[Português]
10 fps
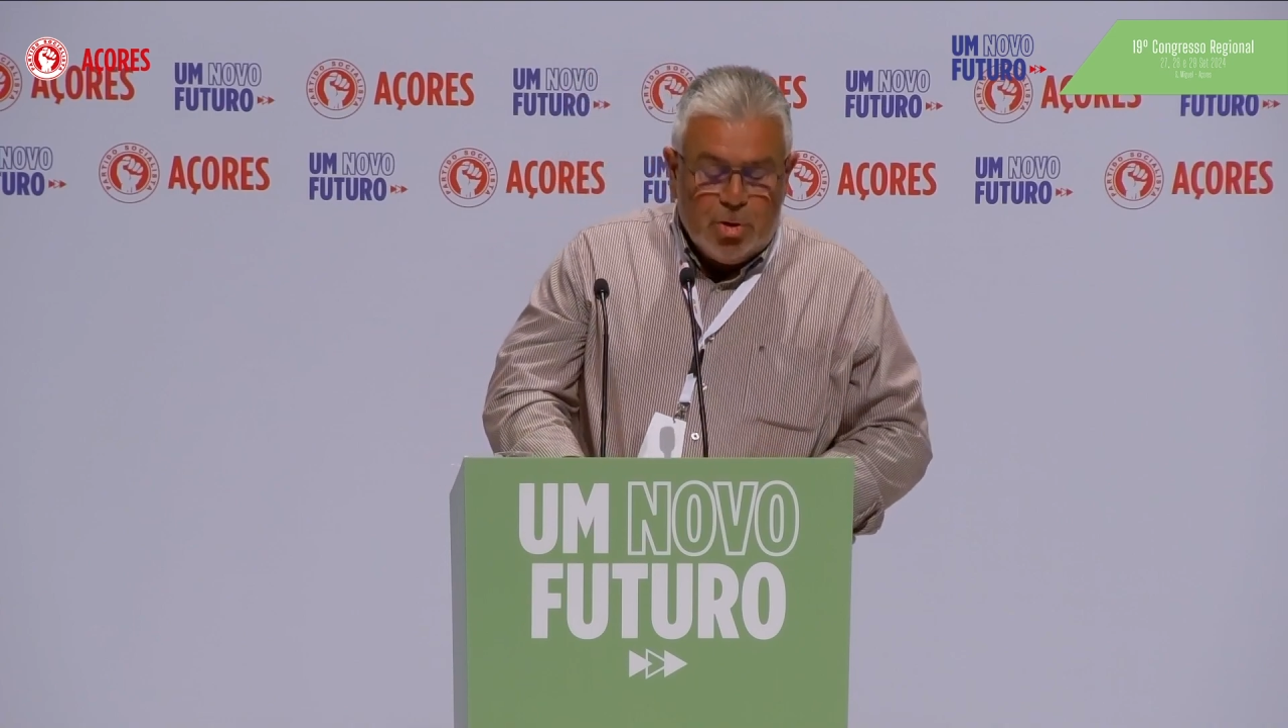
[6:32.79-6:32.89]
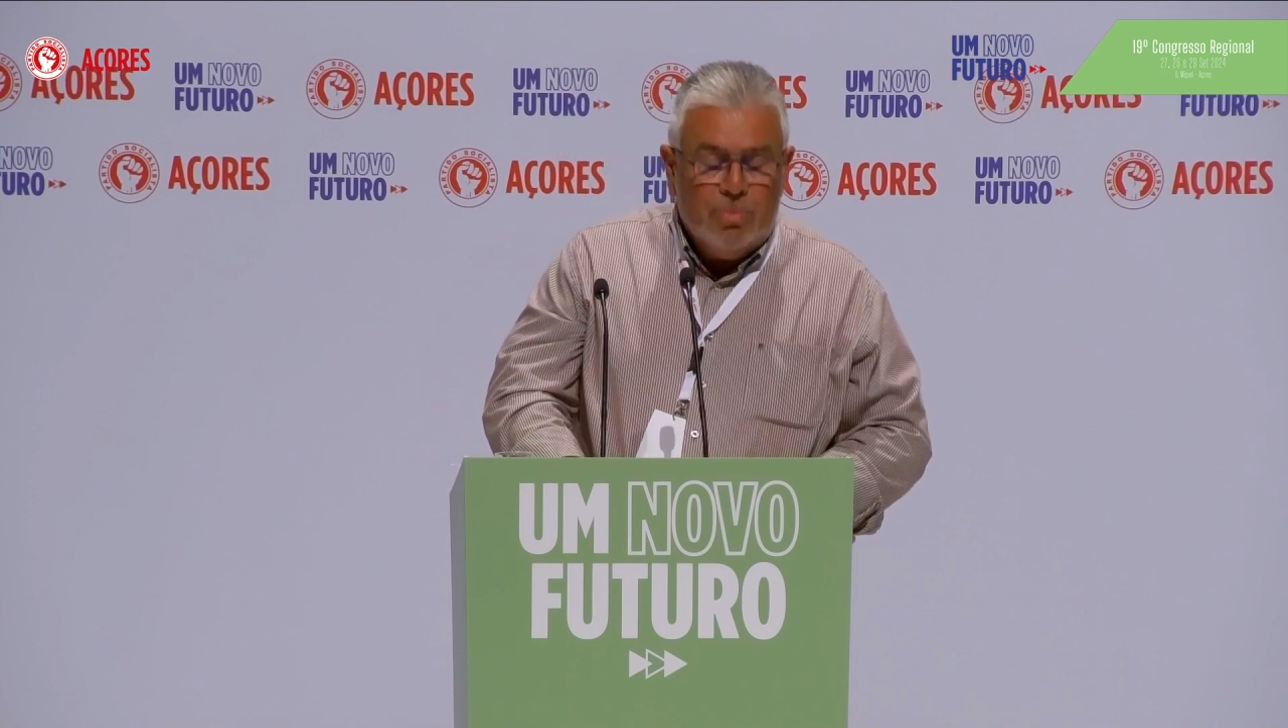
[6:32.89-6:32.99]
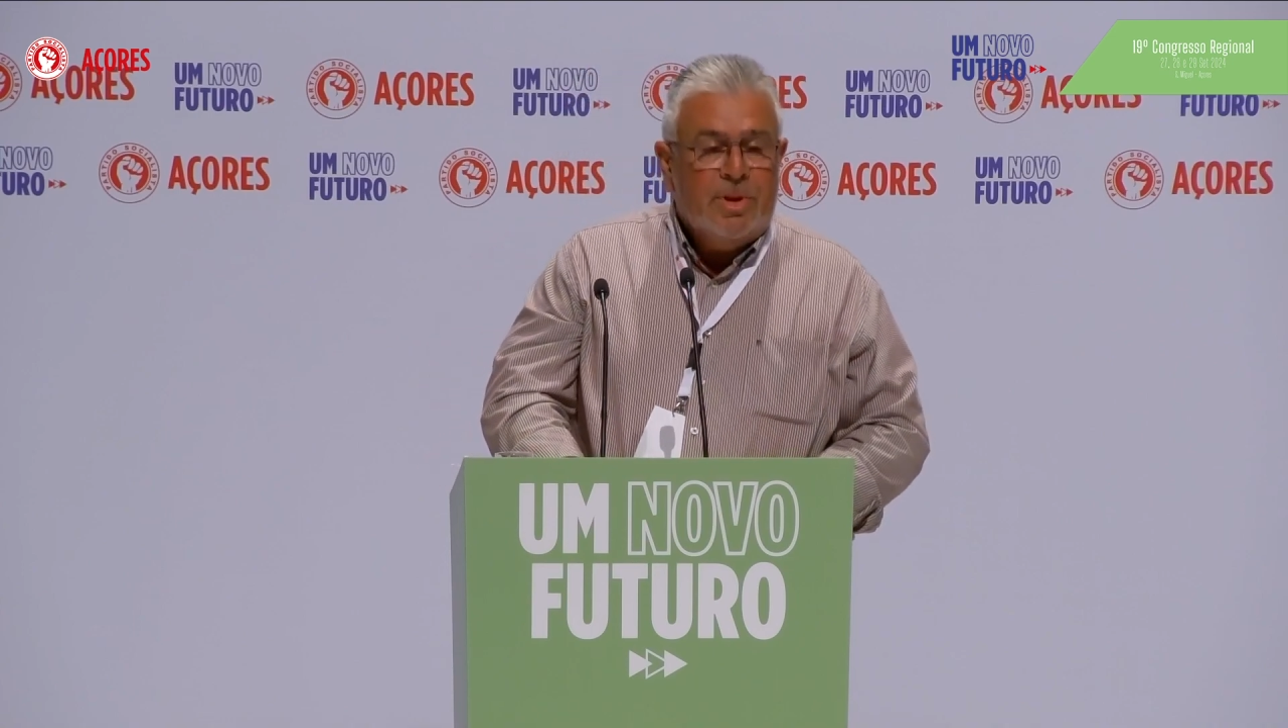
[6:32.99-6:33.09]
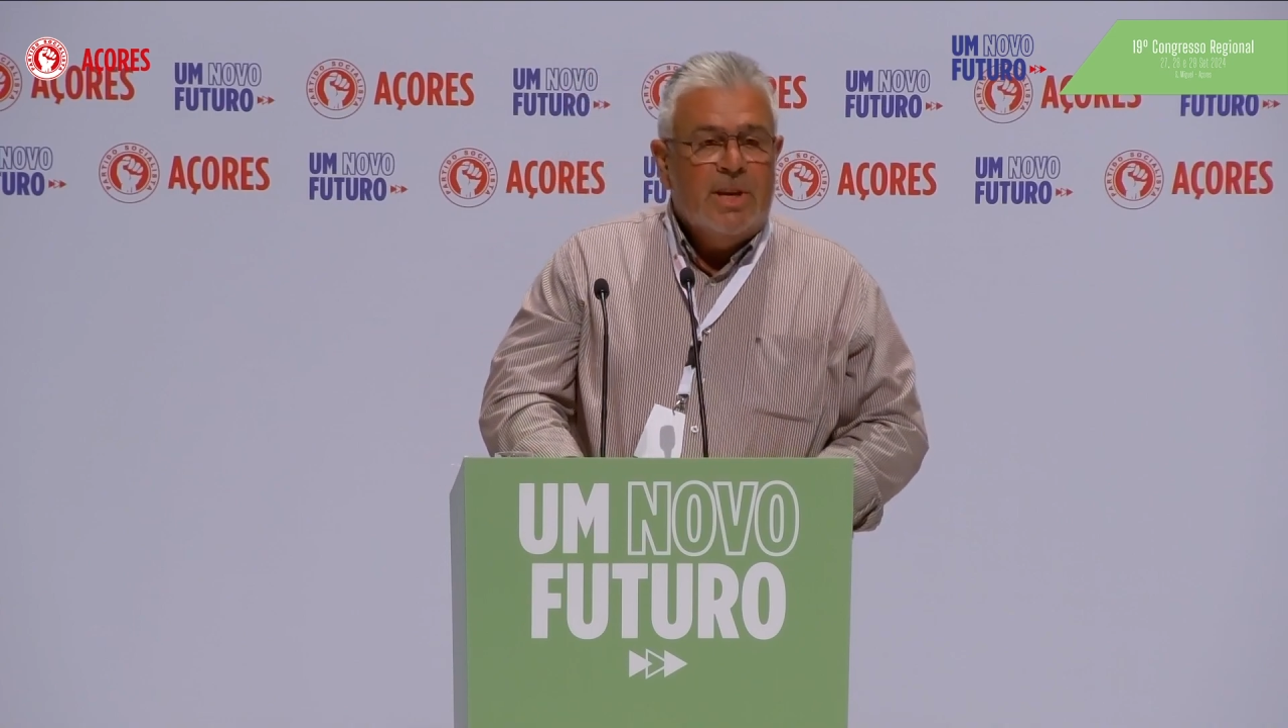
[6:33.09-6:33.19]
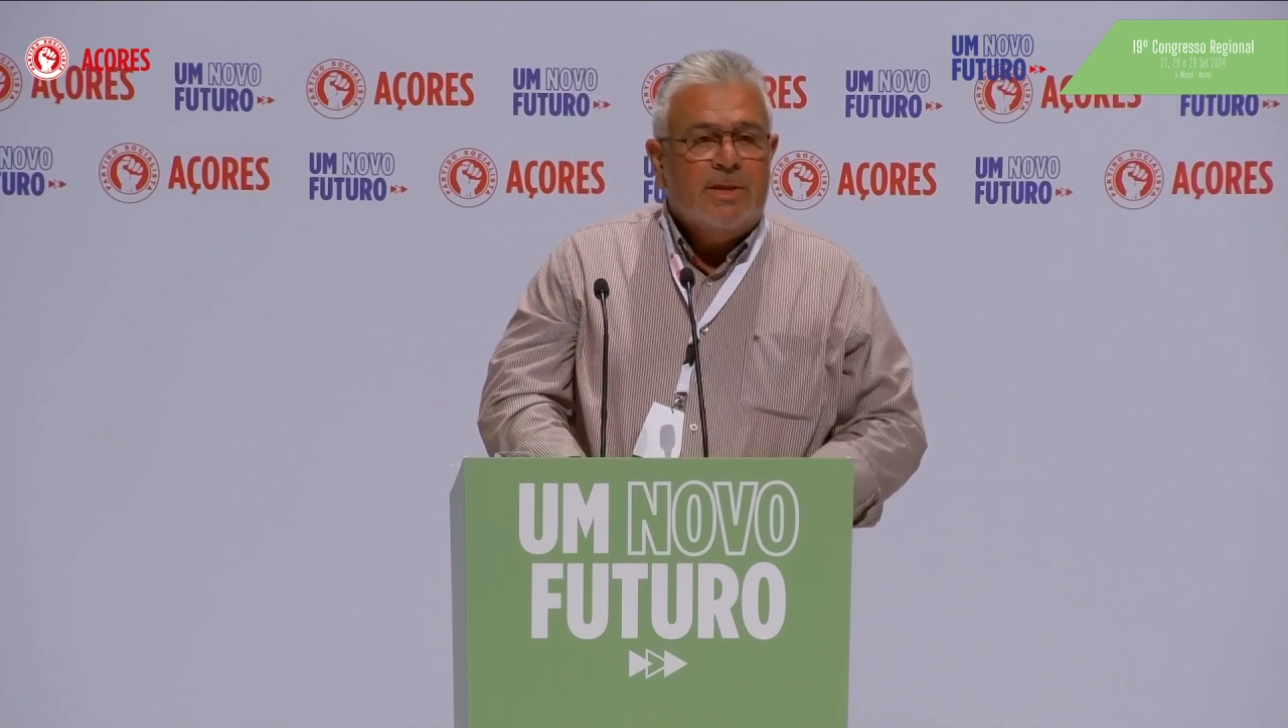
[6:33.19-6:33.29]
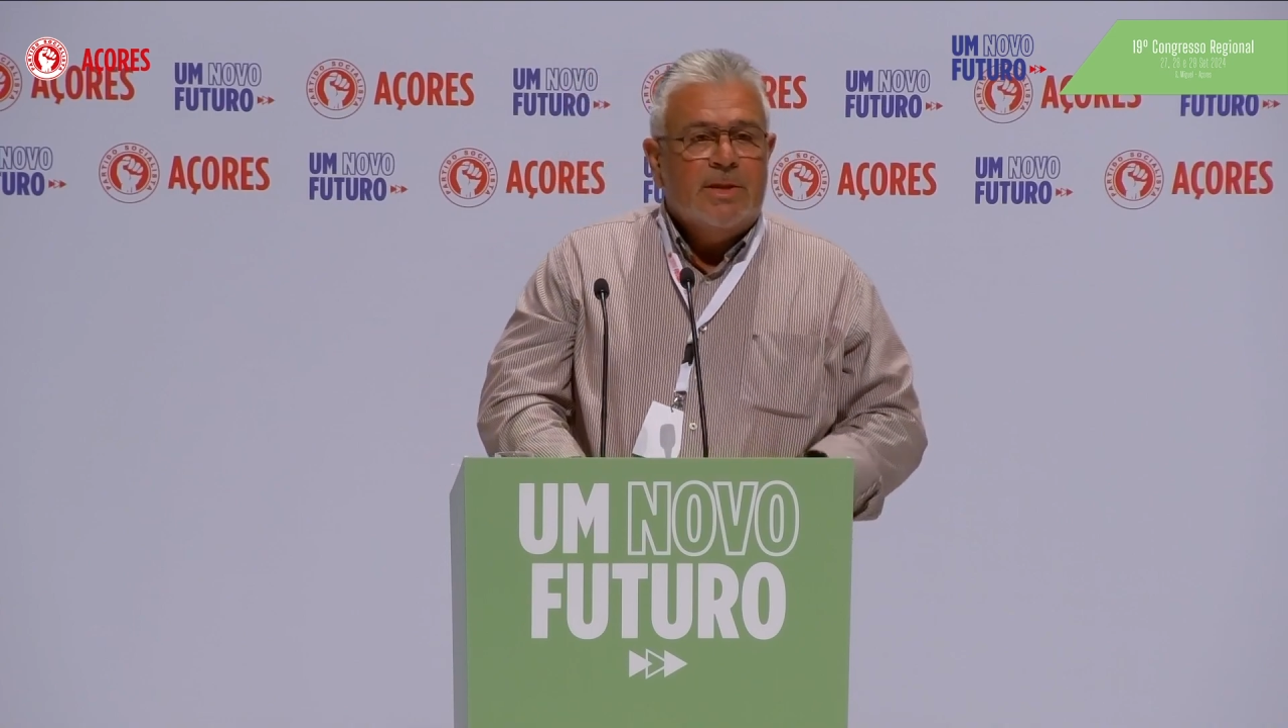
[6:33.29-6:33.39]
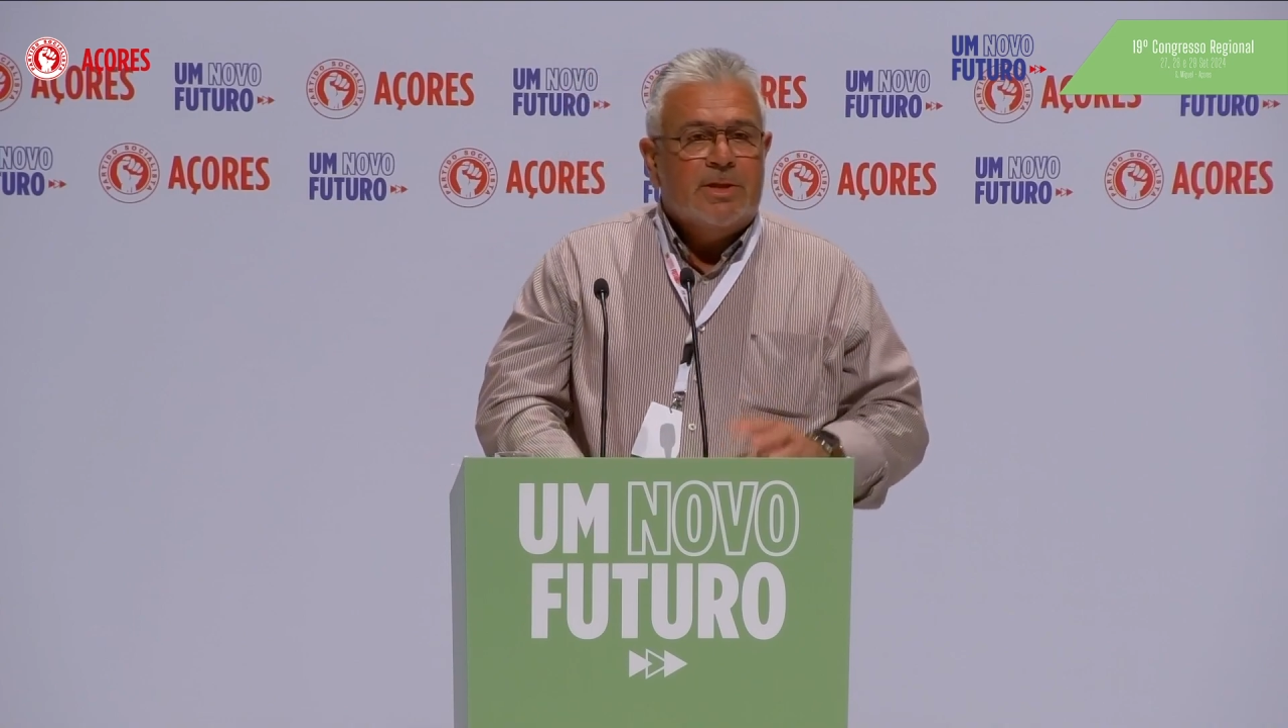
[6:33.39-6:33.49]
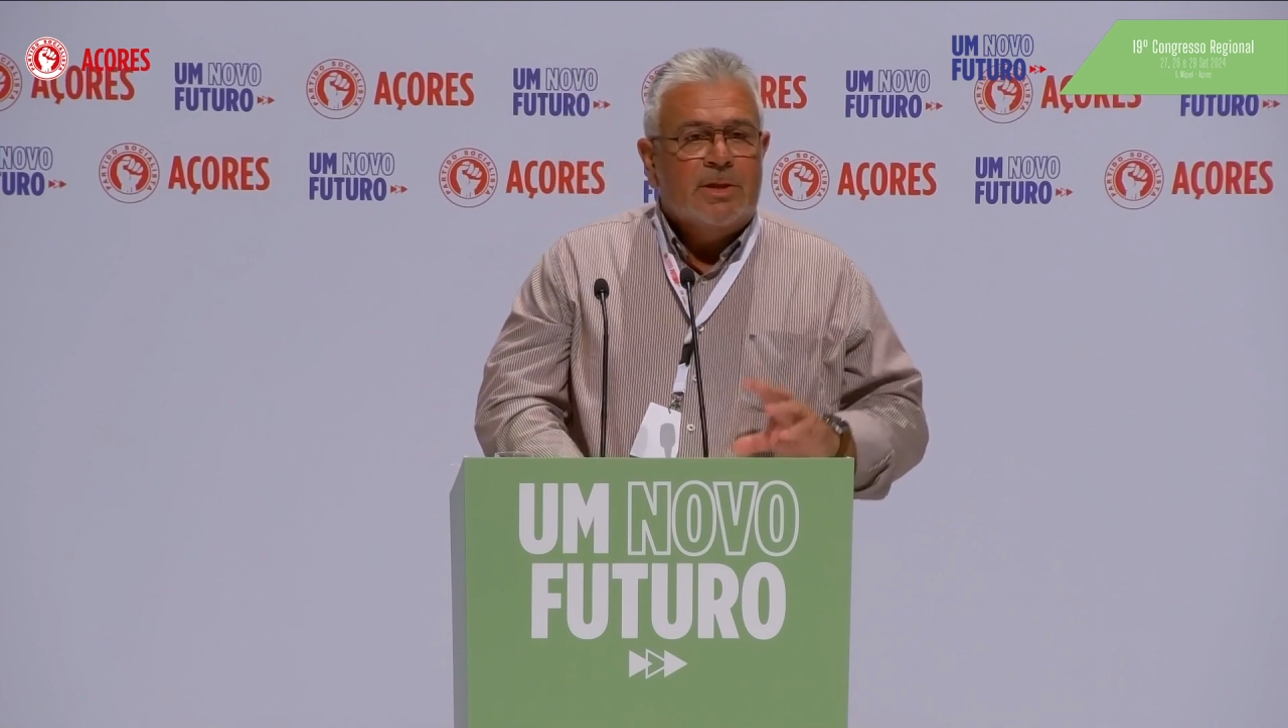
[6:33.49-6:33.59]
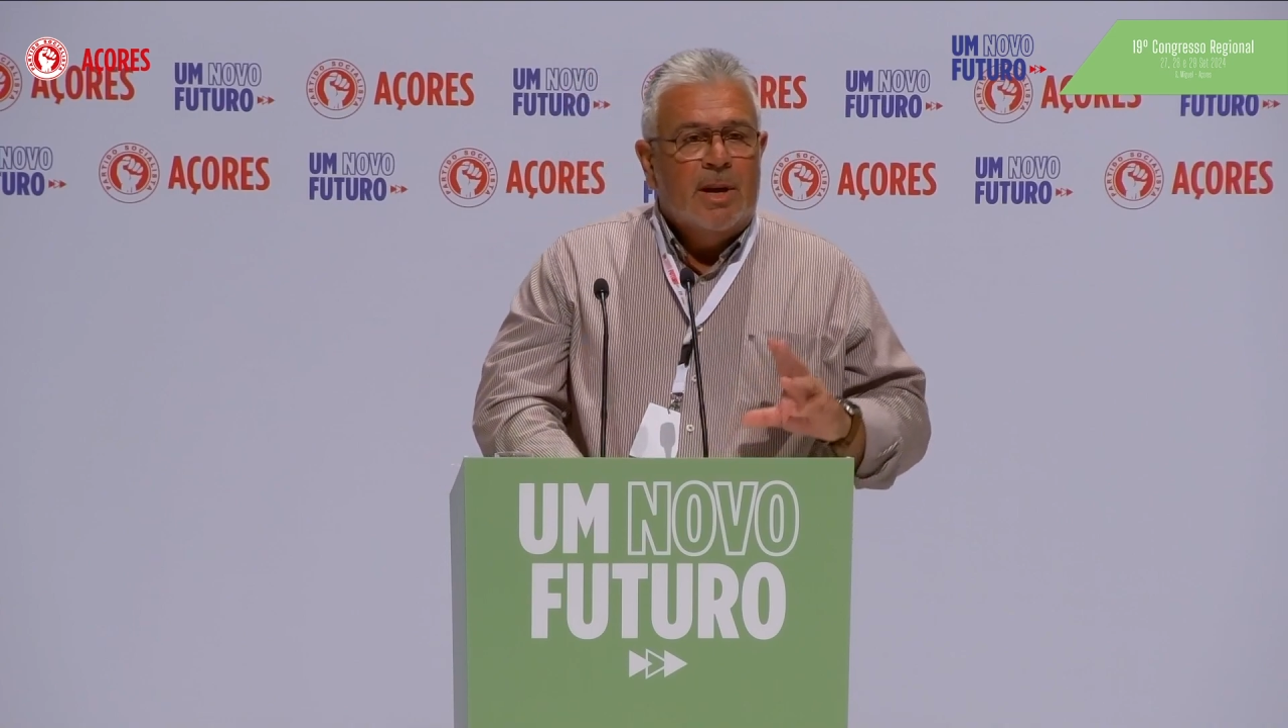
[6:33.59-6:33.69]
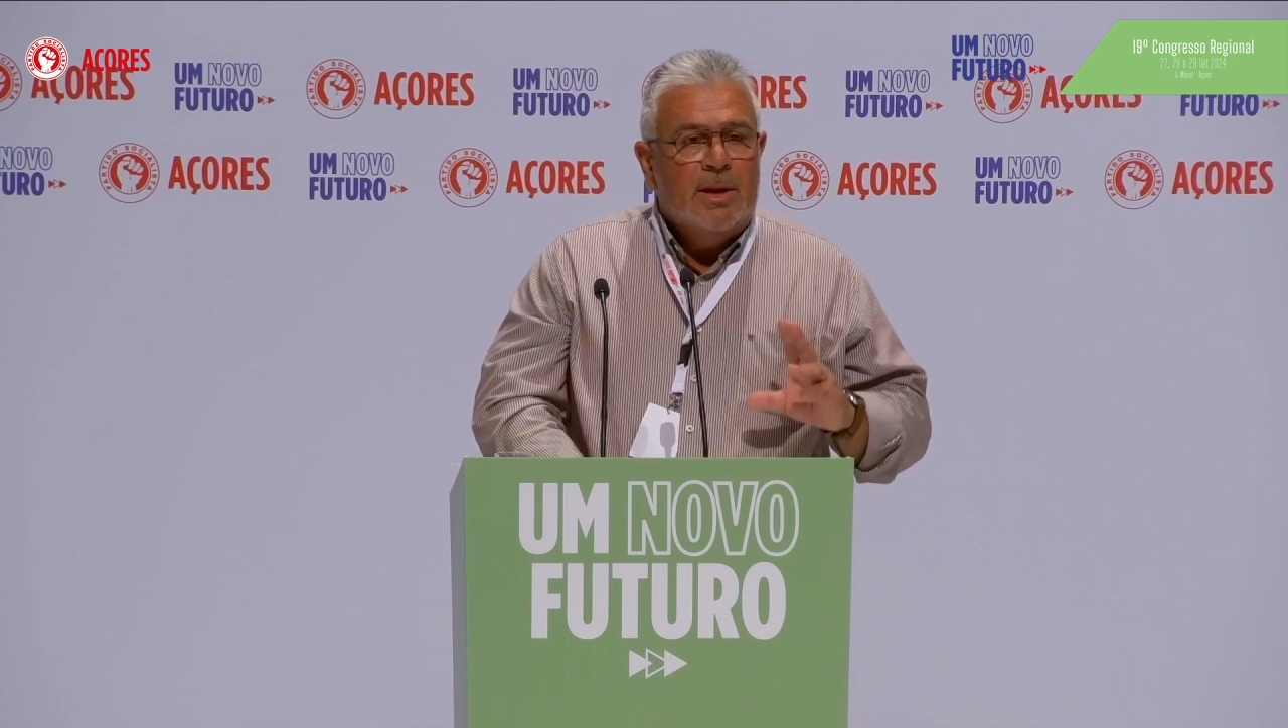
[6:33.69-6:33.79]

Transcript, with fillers: competências